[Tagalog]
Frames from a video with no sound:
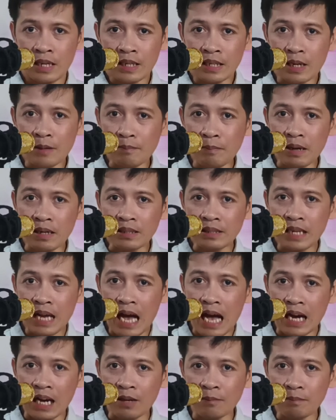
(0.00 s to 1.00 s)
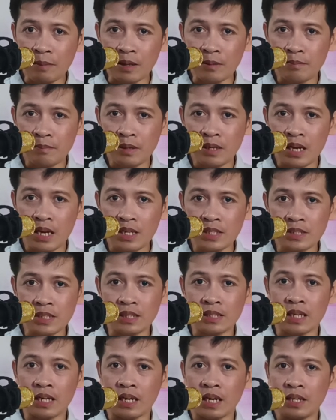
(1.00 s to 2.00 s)
kapag nakapagbigay
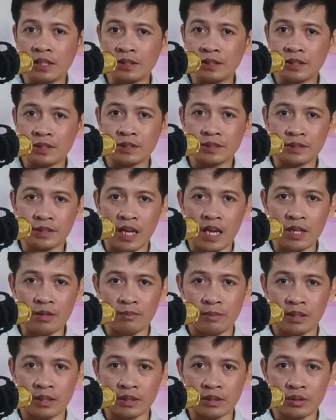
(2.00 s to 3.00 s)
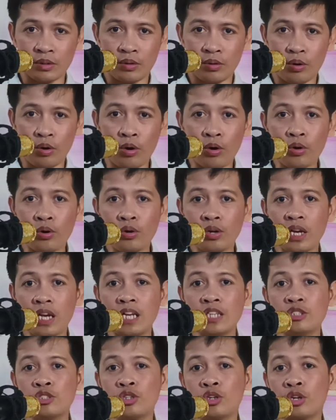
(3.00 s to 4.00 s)
siya ng entertainment or
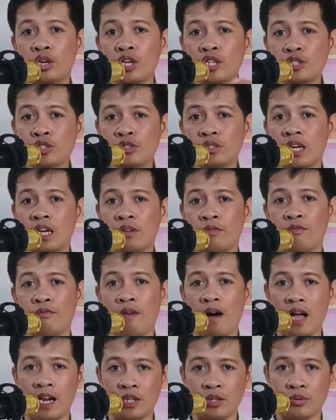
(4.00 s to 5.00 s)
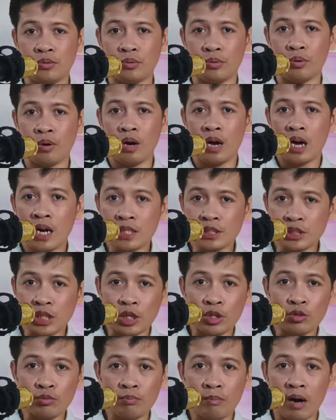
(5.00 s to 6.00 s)
educational value sa
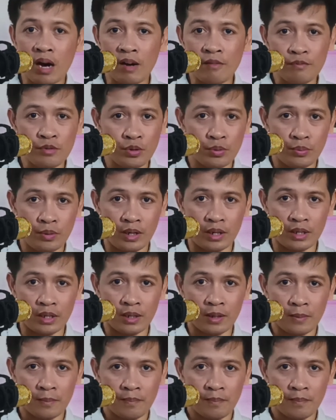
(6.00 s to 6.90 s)
iyong mga viewer.